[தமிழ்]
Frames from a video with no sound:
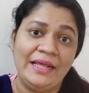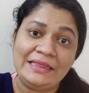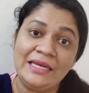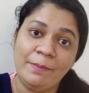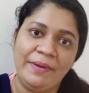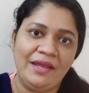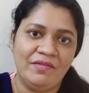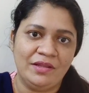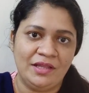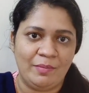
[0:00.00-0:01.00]
எத்தனை பேர்
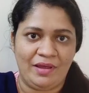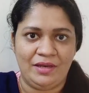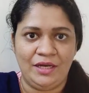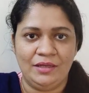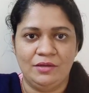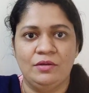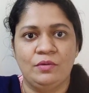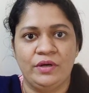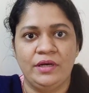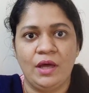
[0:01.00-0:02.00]
வந்து இந்த மாதிரி
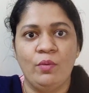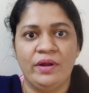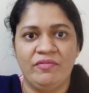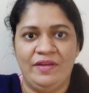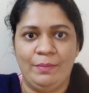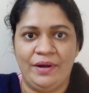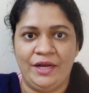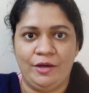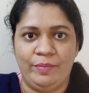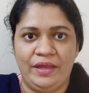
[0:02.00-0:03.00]
ஒரு டவுனாக ஃபீல்
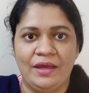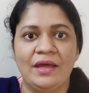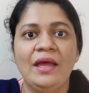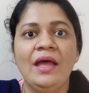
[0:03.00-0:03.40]
பண்ணிட்டு இருப்பீங்க